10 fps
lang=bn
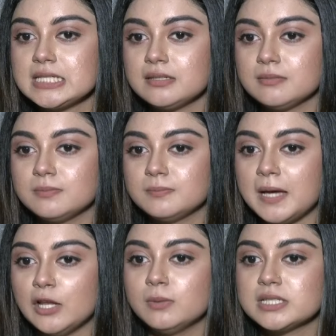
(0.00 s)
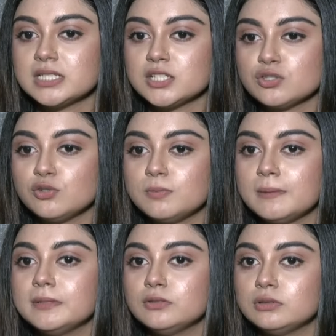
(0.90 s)
যে ভালোবাসাটা আসলে
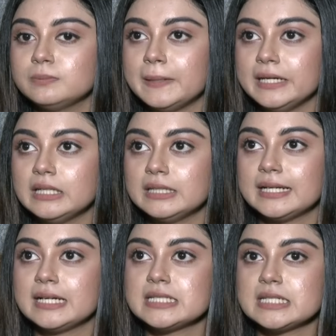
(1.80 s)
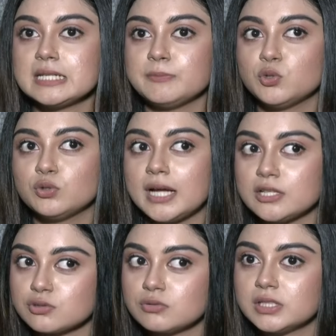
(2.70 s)
ওভাবে তো পাই না দেখা যায় যে আমি কোনো
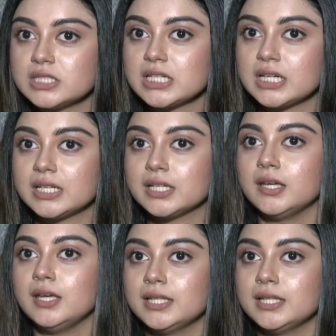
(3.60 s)
কাজ করলে সেখানে